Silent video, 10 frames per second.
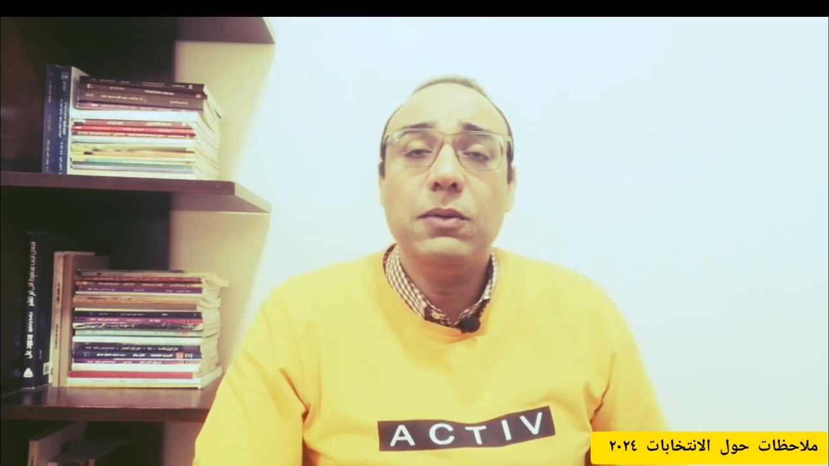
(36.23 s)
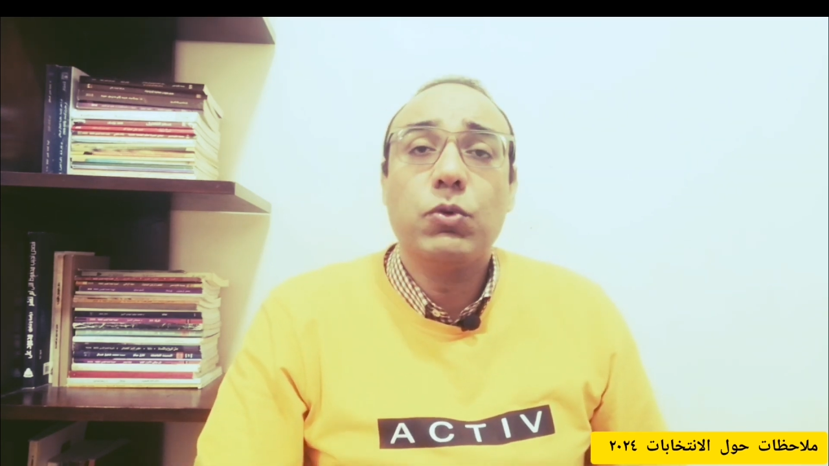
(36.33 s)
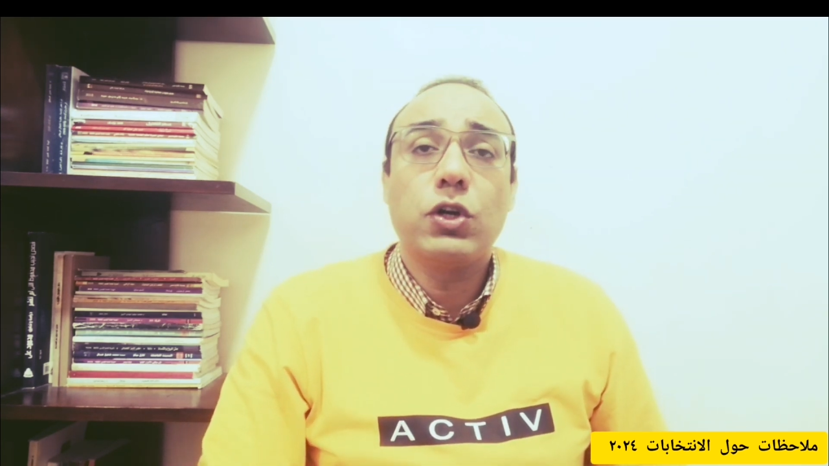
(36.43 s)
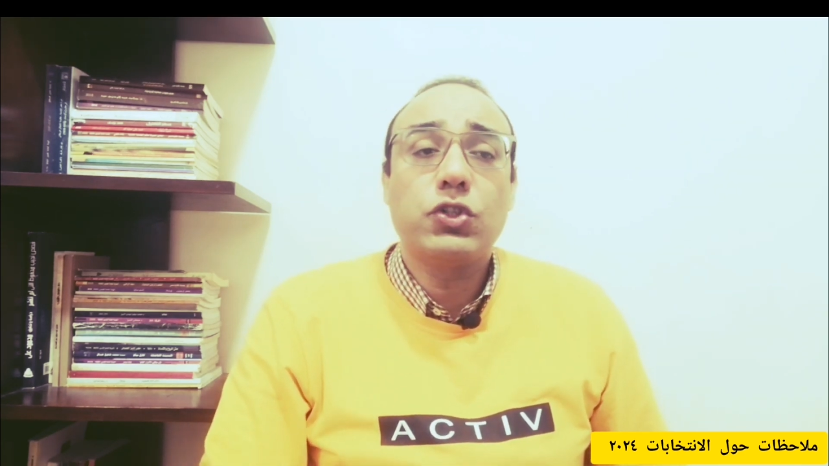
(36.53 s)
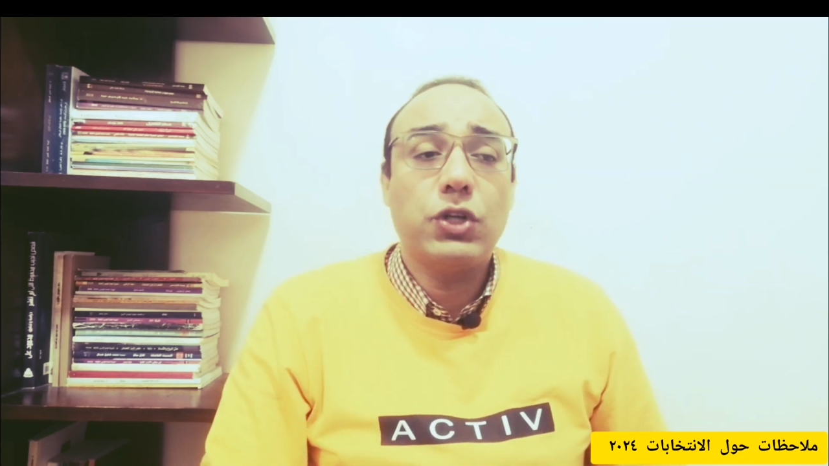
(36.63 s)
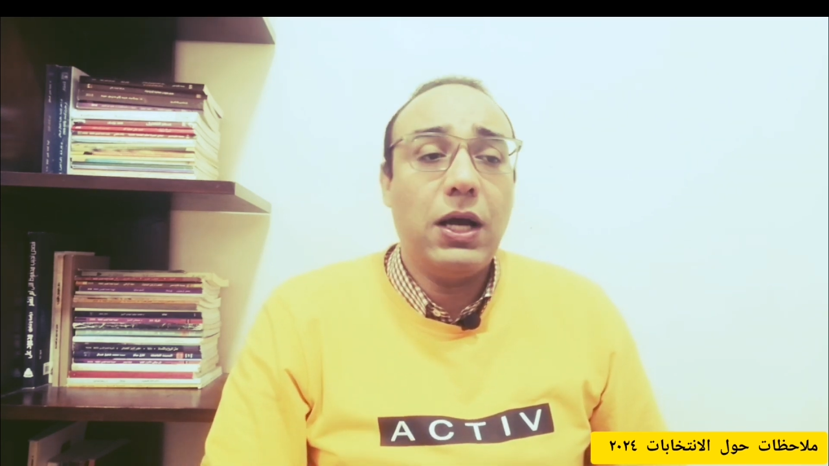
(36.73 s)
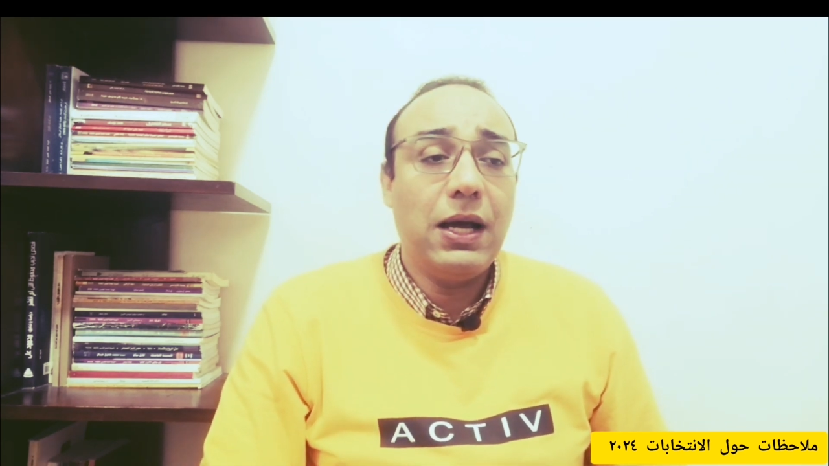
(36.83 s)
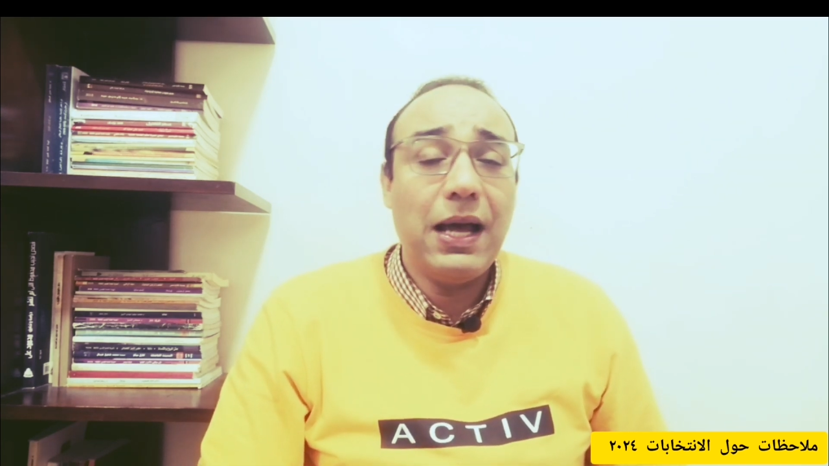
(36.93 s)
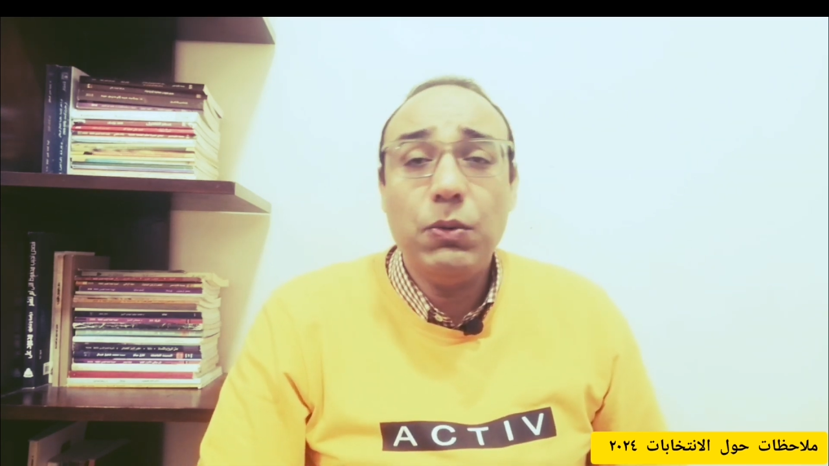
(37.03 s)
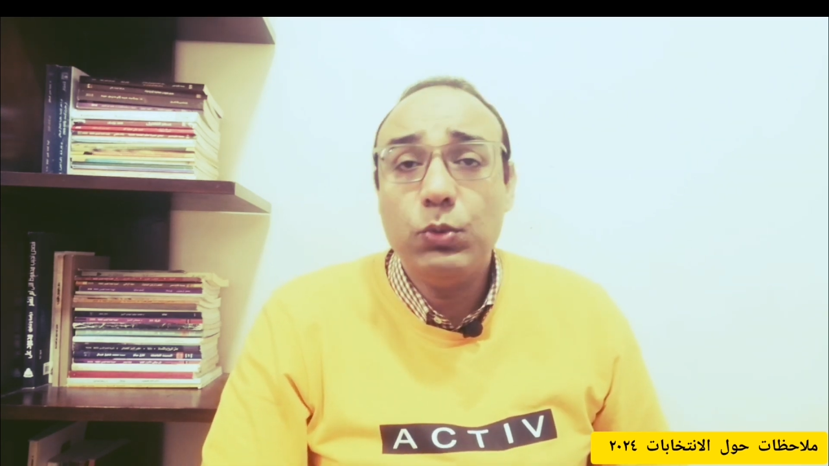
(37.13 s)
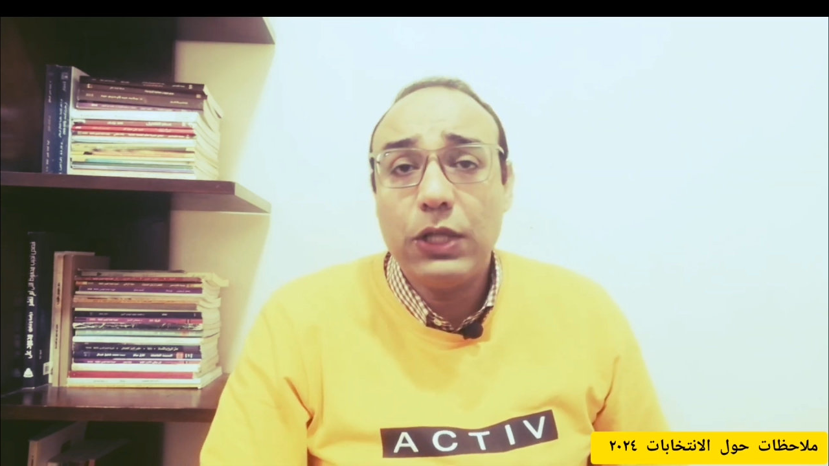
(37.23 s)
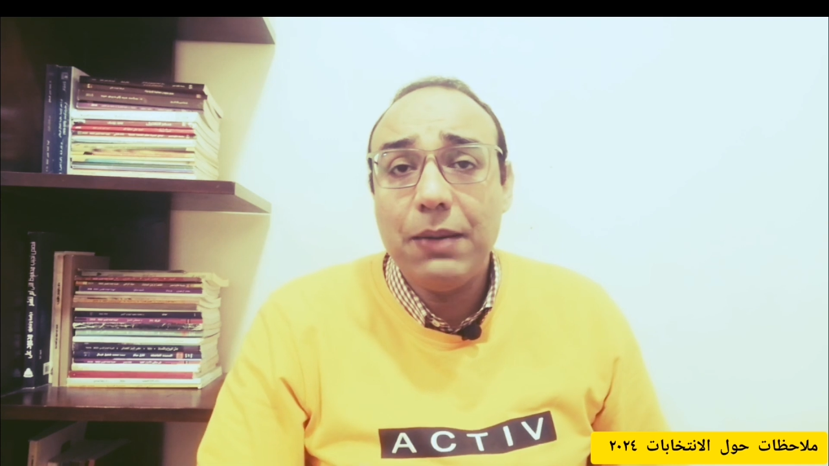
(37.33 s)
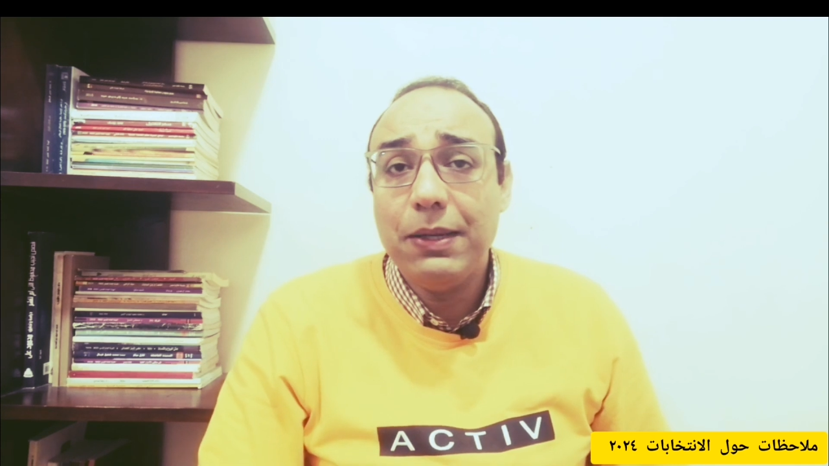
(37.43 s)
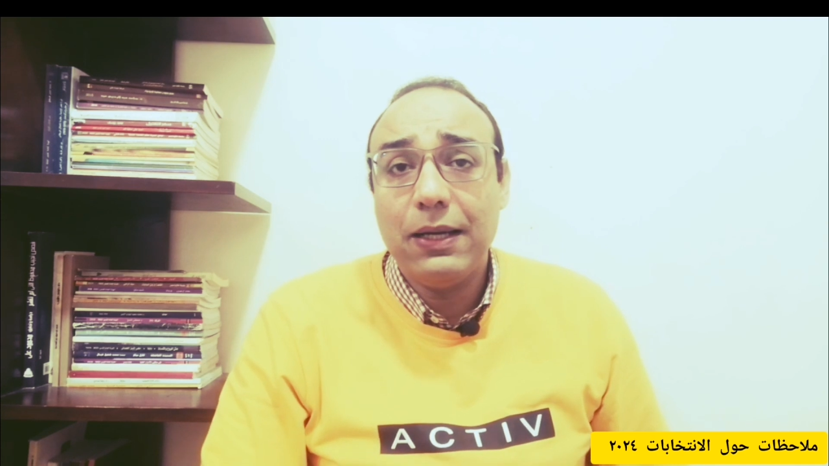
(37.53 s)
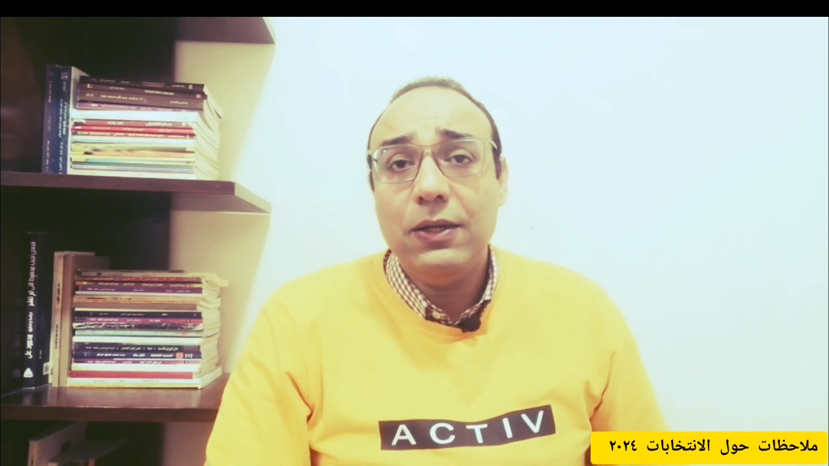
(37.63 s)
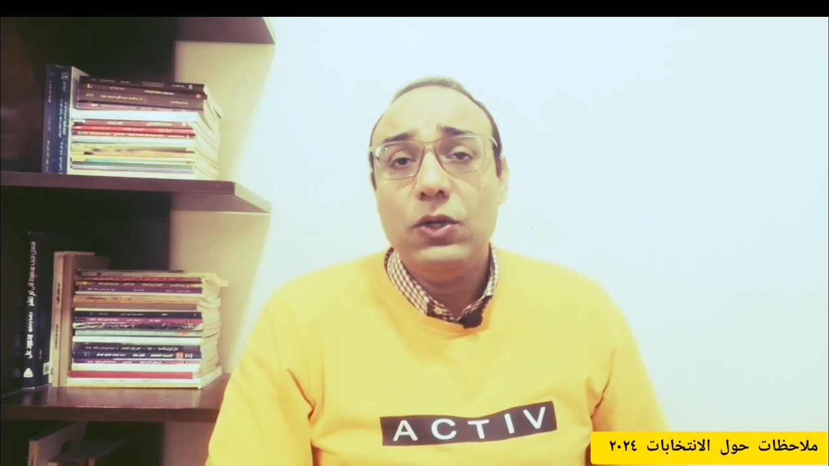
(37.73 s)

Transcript: لمرشح او متابع